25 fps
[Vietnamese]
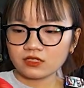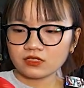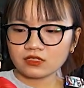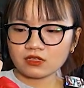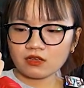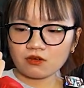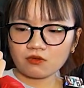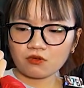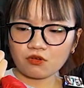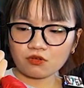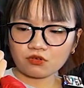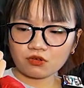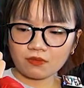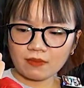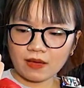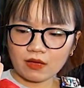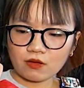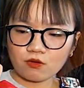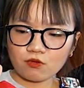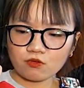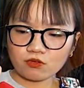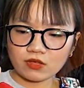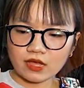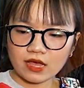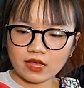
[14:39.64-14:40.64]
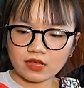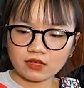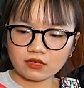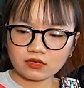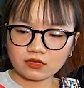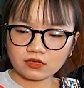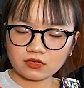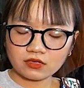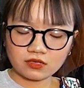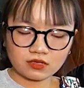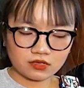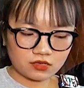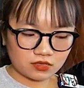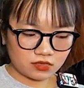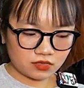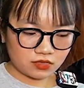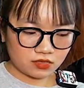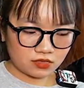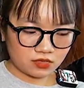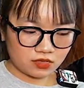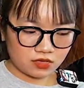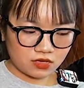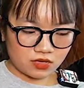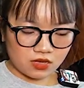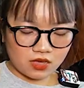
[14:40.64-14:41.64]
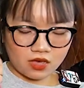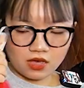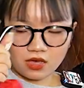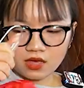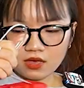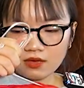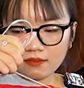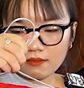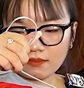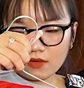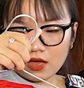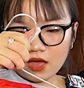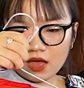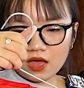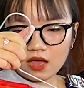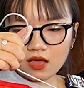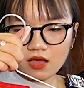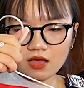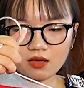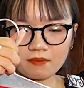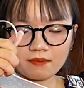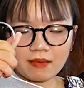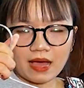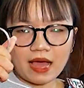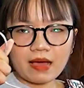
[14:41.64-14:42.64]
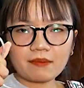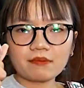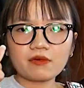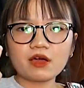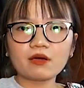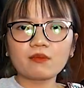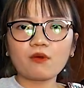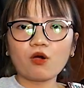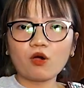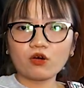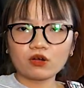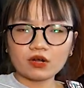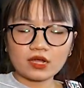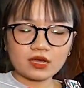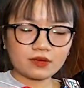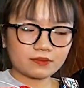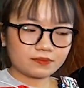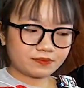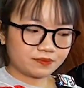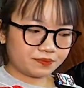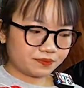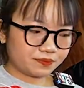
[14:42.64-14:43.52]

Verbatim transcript: Xong lột cái mã cũ ra. À, mã mười bốn ạ.